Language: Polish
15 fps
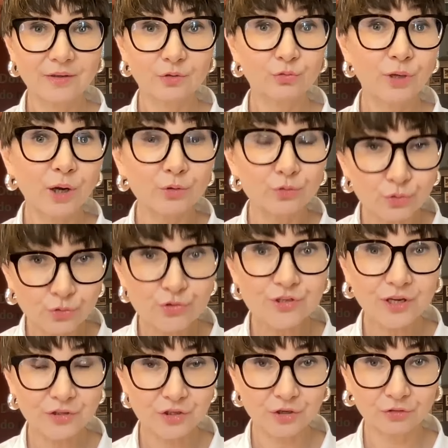która
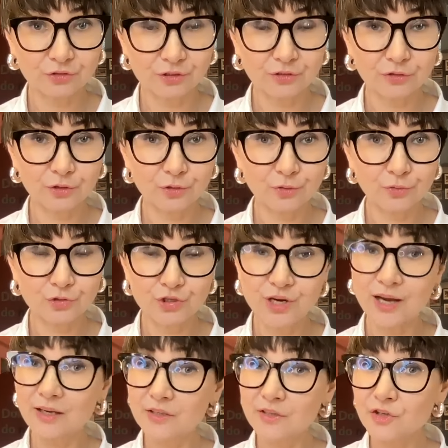odróżnia cię od innych ludzi,
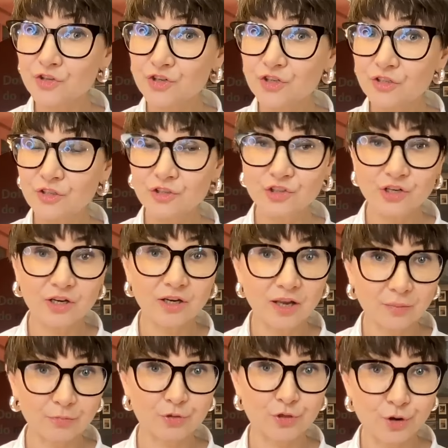ale nie czyni cię
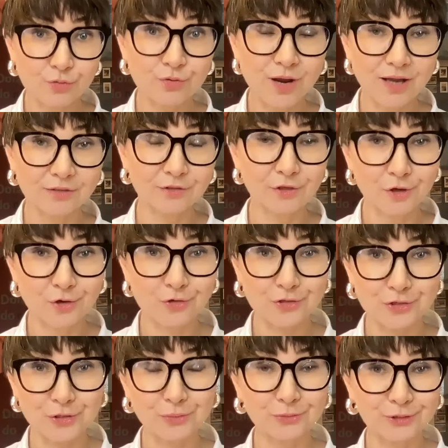lepszą ani
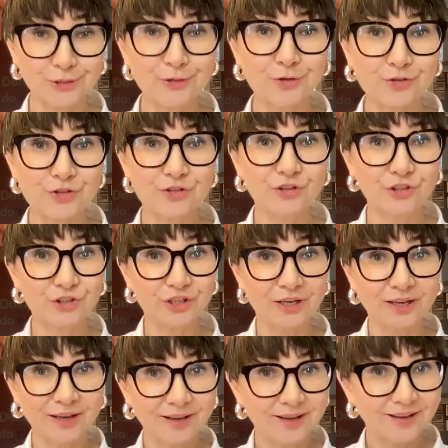gorszą, tylko czyni cię